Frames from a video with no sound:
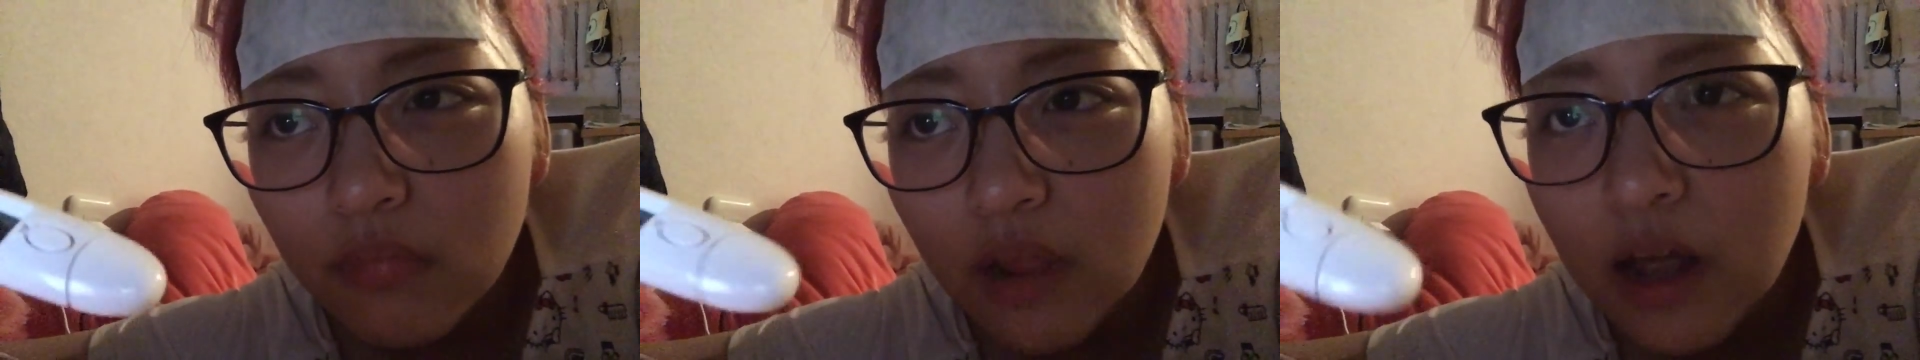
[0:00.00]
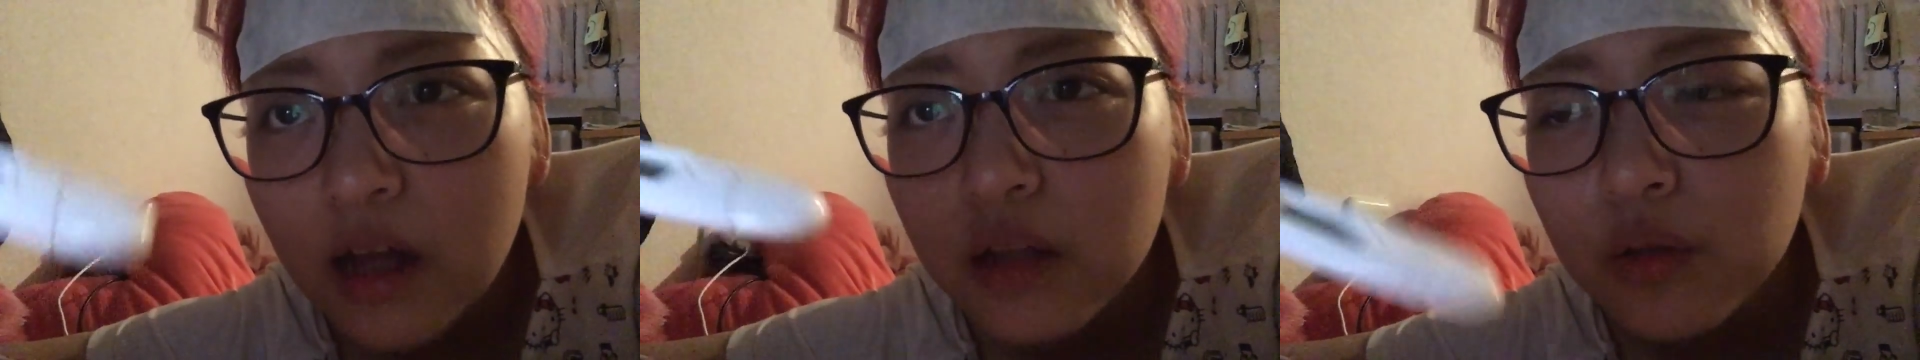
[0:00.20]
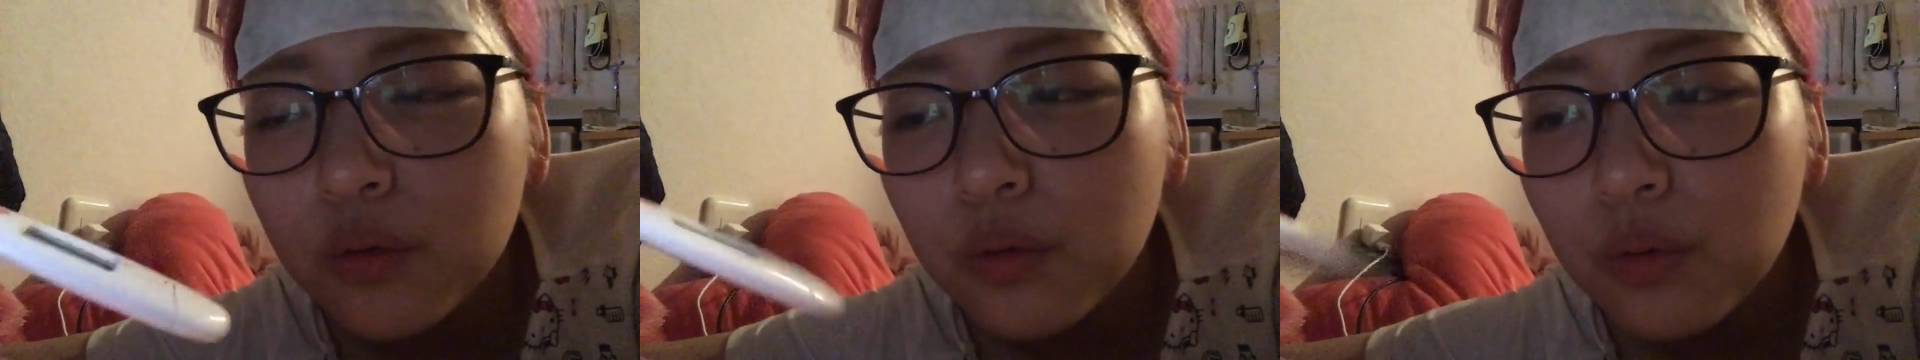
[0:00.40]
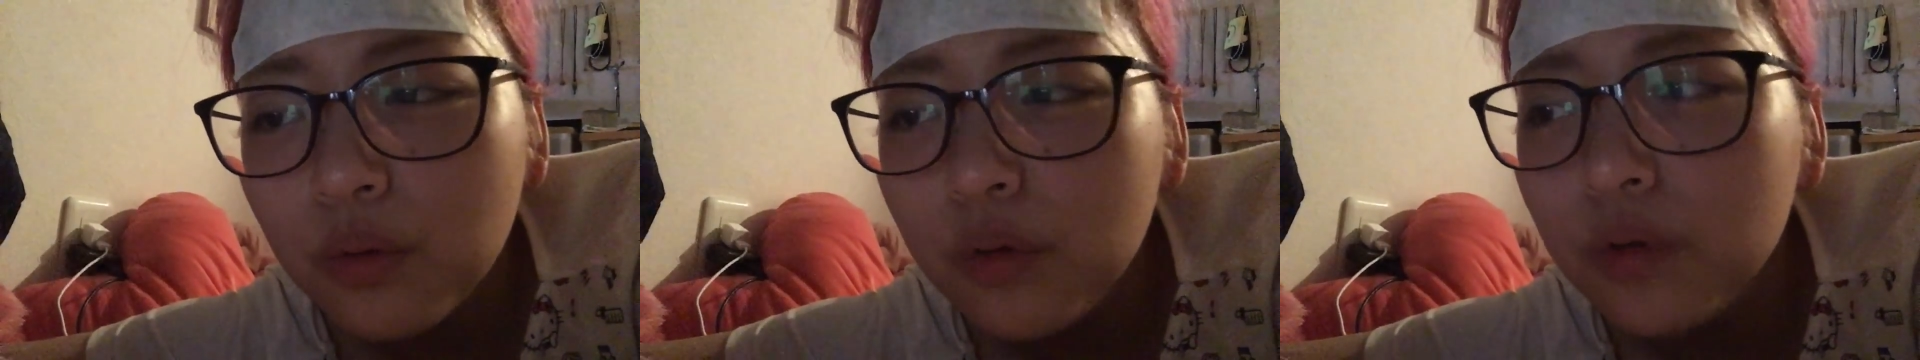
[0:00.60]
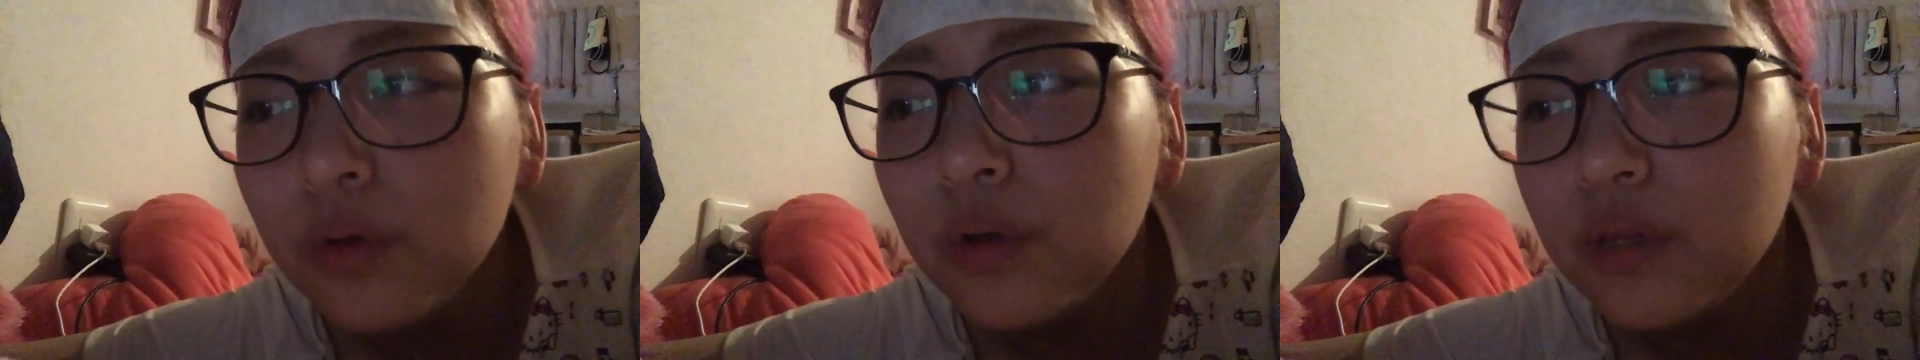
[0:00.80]
あの
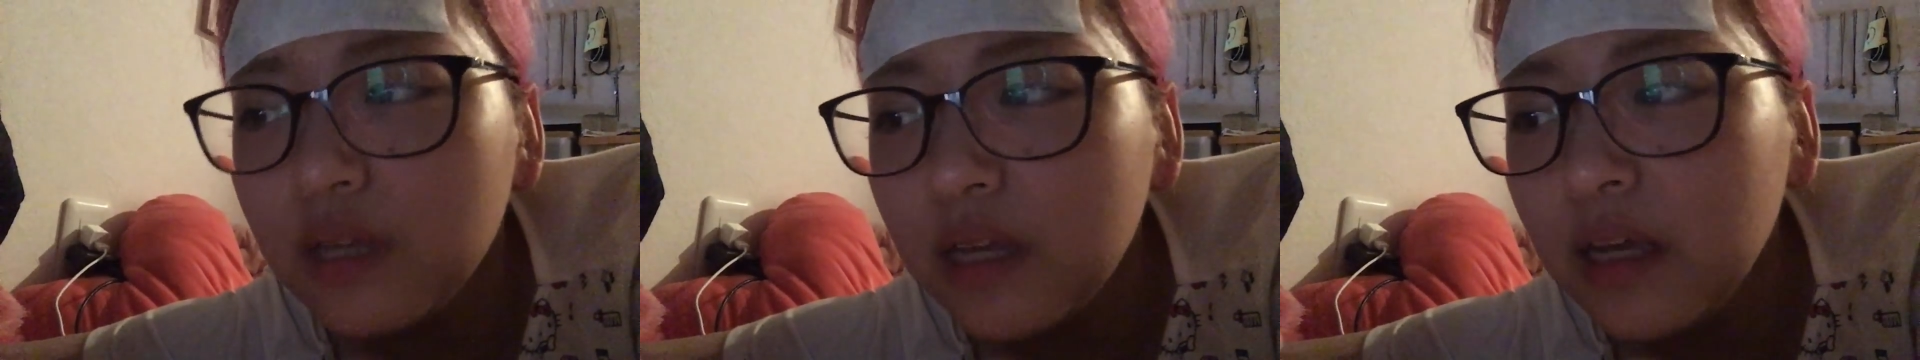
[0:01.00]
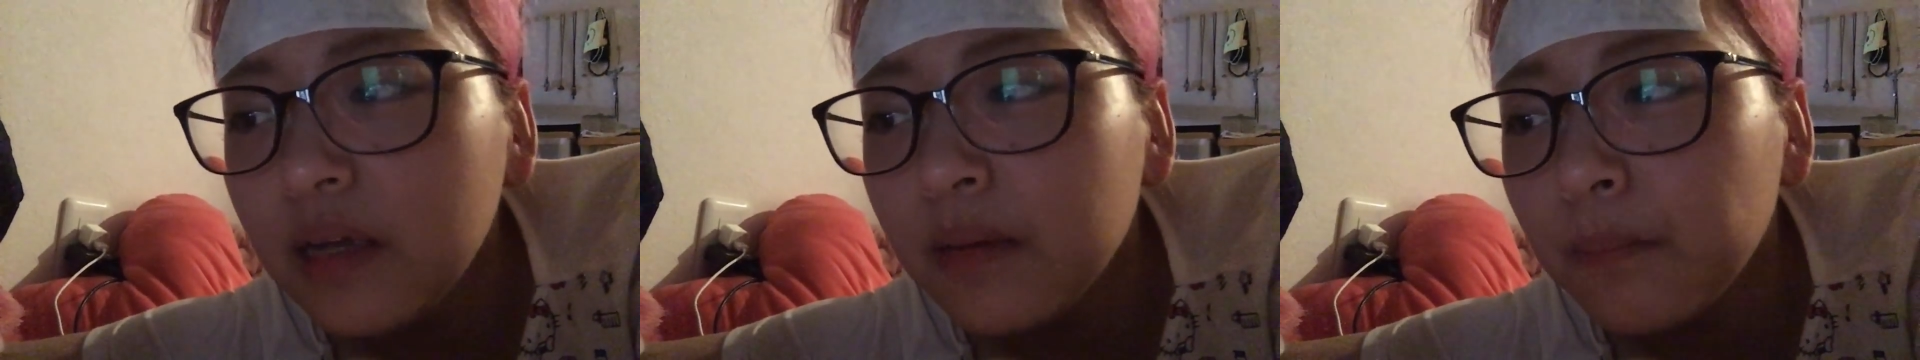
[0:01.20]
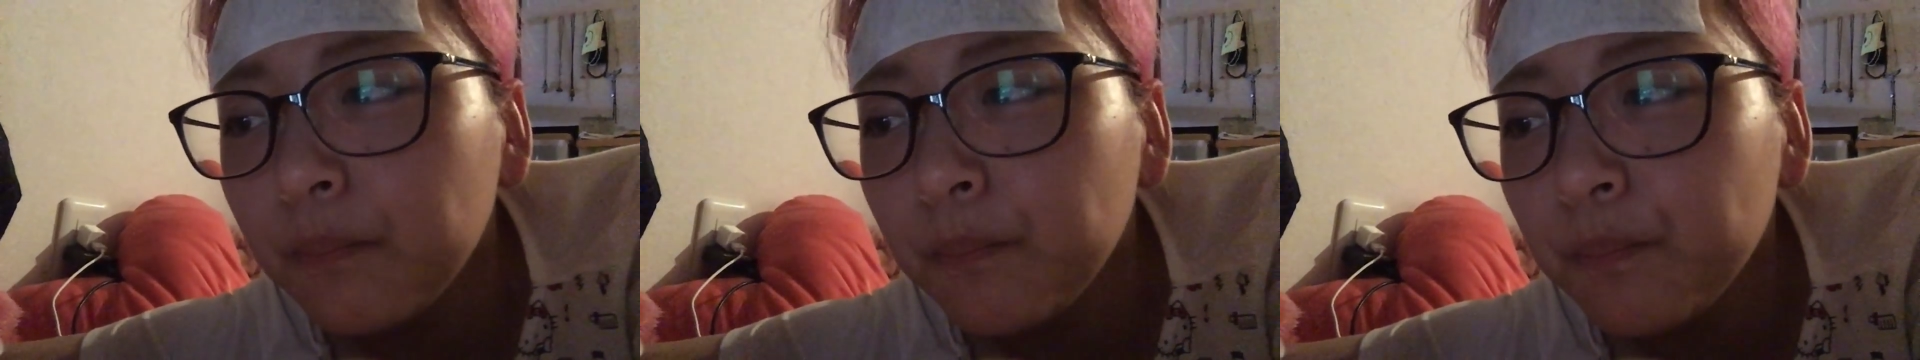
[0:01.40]
本当に